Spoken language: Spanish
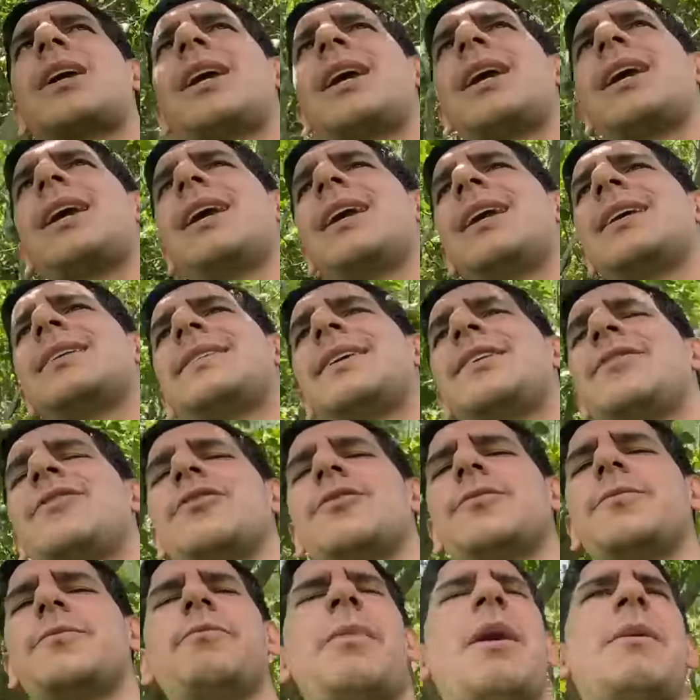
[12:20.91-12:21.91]

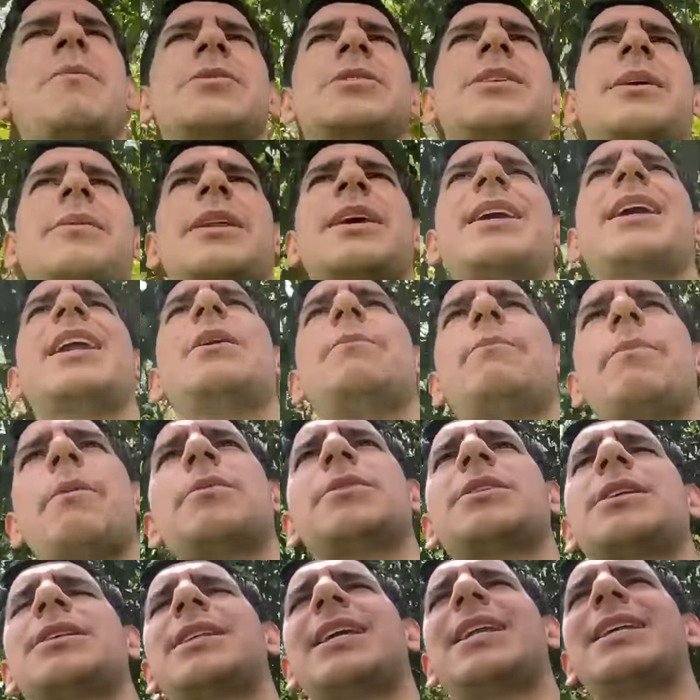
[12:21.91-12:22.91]
Porque se nos. Vamos a ver
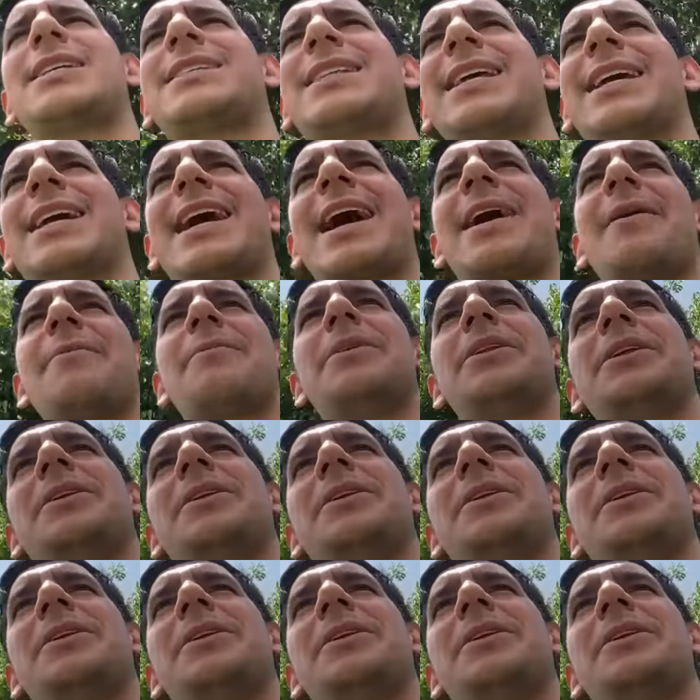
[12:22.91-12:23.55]
qué le podemos hacer a este